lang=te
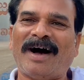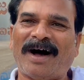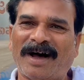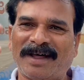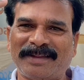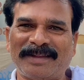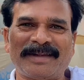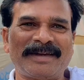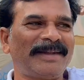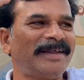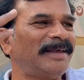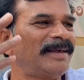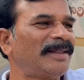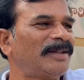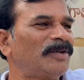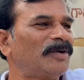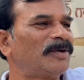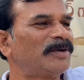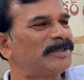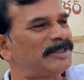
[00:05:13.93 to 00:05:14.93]
అతన్ని
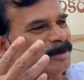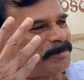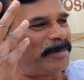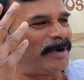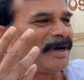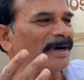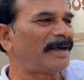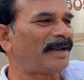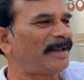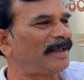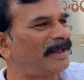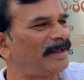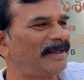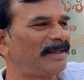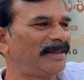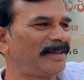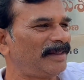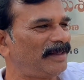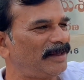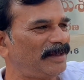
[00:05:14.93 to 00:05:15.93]
ఏదో చెప్పగానే
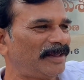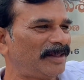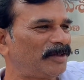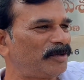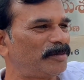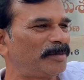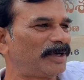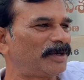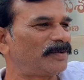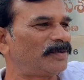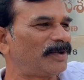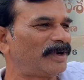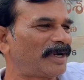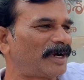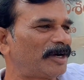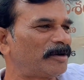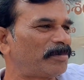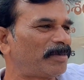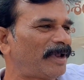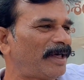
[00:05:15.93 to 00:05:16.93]
ఇది ఏదో పెట్టుకొని
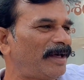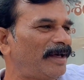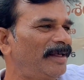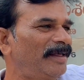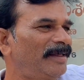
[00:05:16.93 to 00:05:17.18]
కడుపులా